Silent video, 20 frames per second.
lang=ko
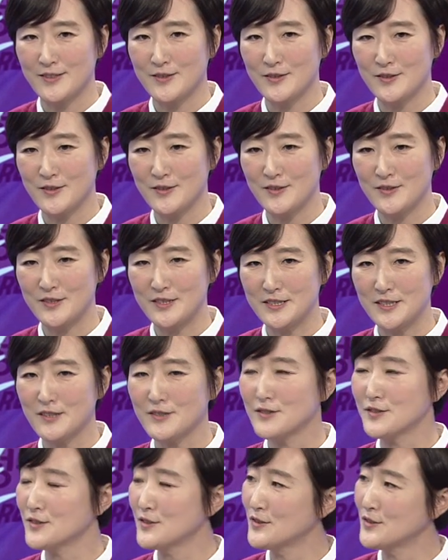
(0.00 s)
또
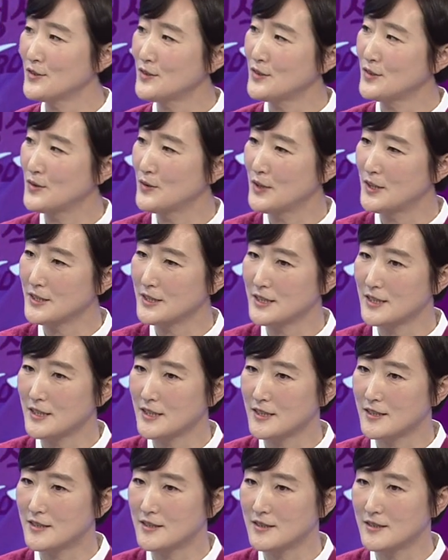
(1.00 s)
이성규
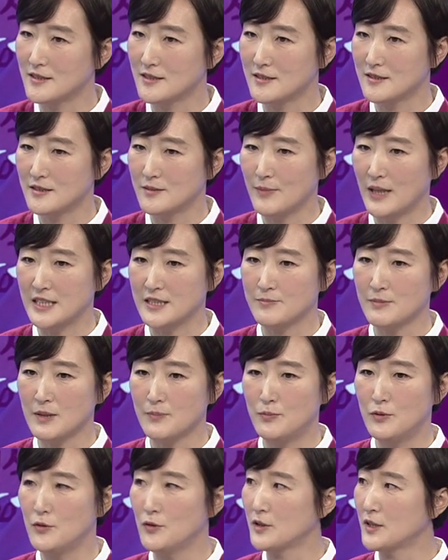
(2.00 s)
위원이 그
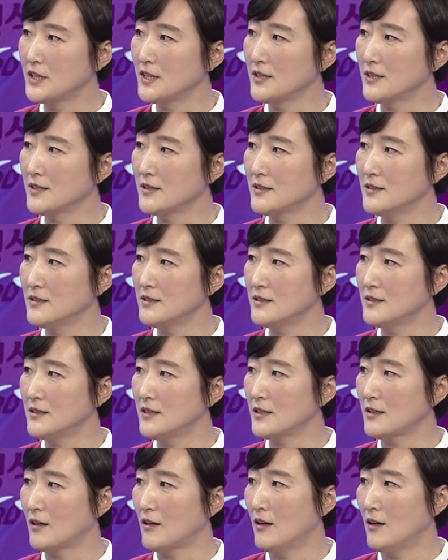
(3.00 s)
마지막
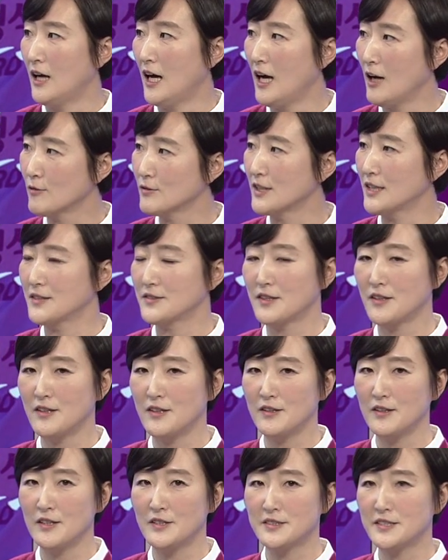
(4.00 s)
블루킹을 하고
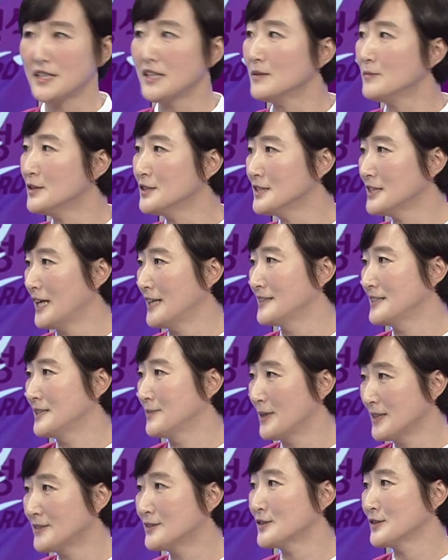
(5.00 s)
나서 세레모니 하는
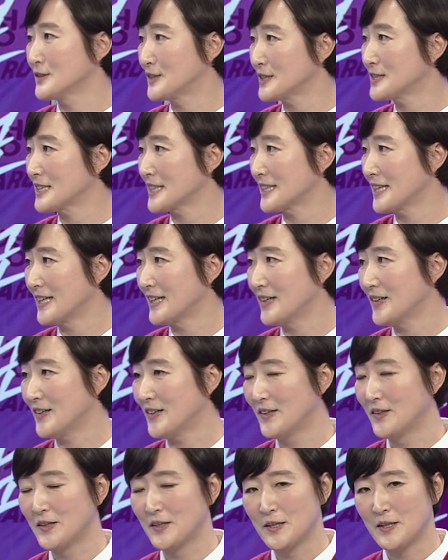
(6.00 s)
이벤트도
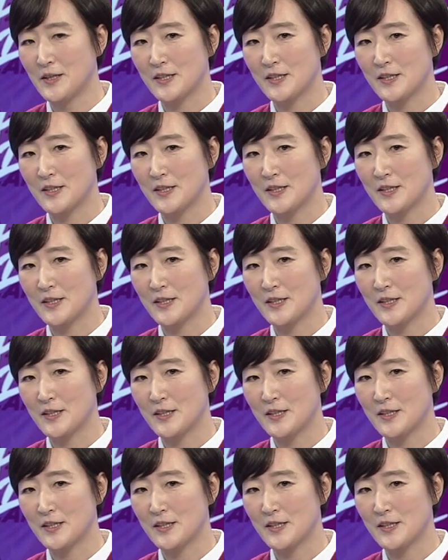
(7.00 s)
있었잖아요.